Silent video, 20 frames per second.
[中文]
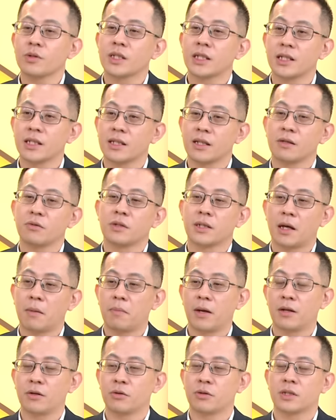郑生元在
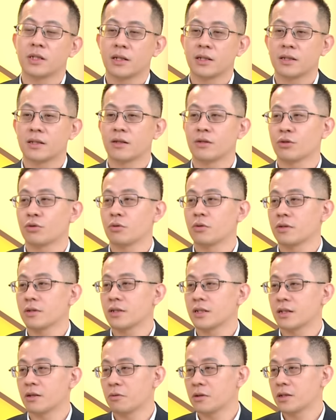办绿建的时候，所有
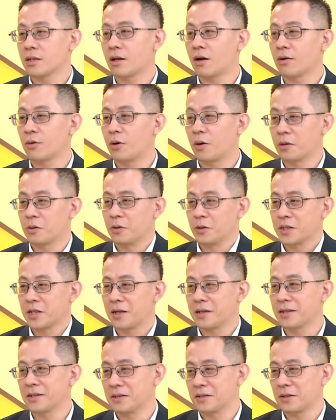事情会到黄国
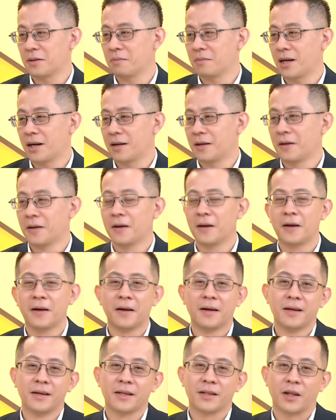昌耳中嘛？
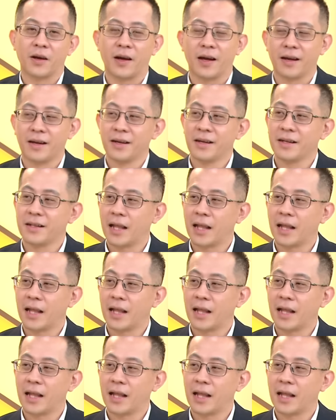哦，对。